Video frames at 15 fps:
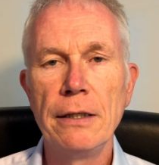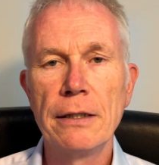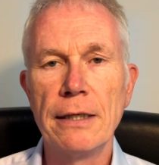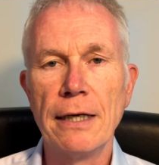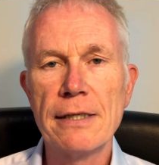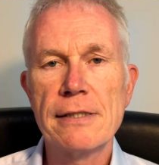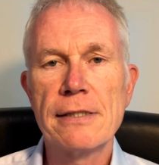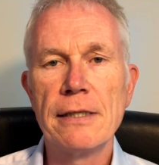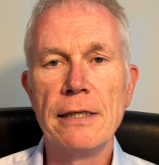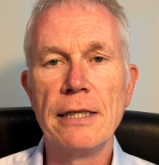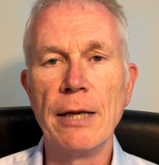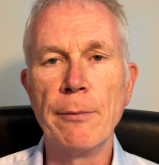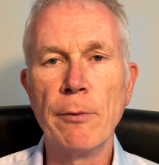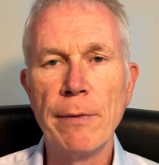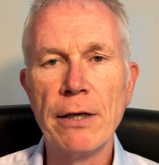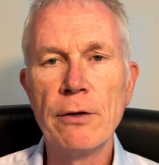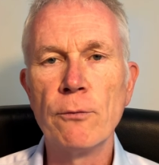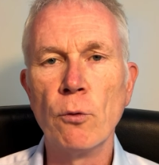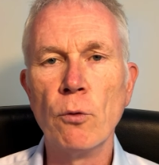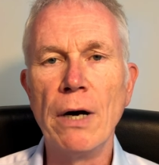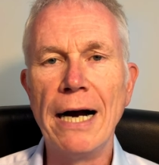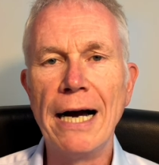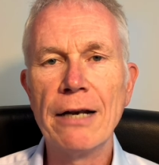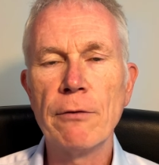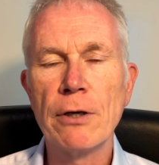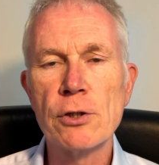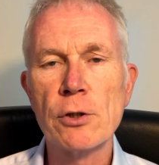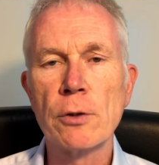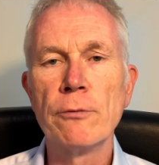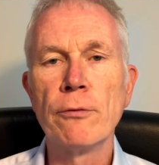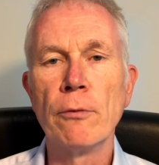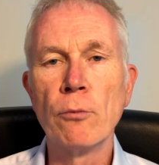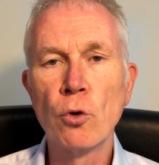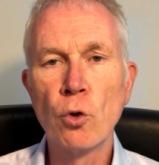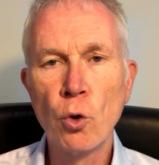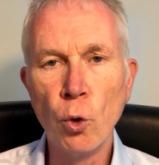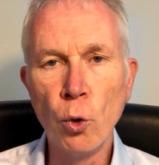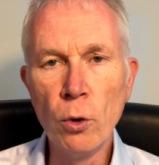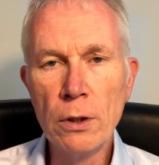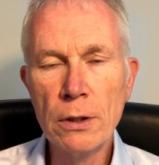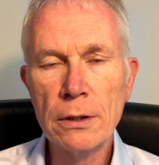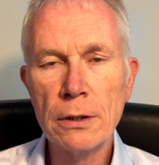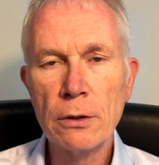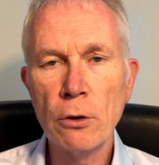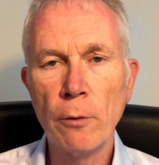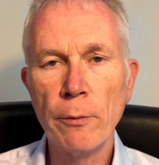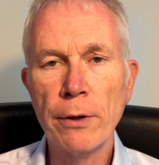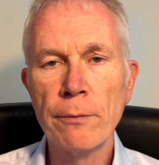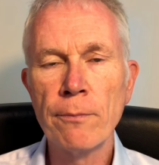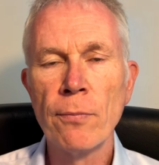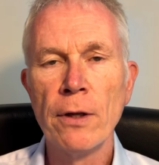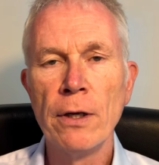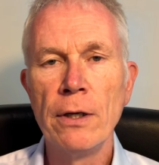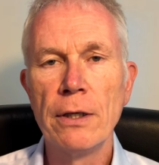dass in dem Moment, wo Anweisungen vom Kunden kommen,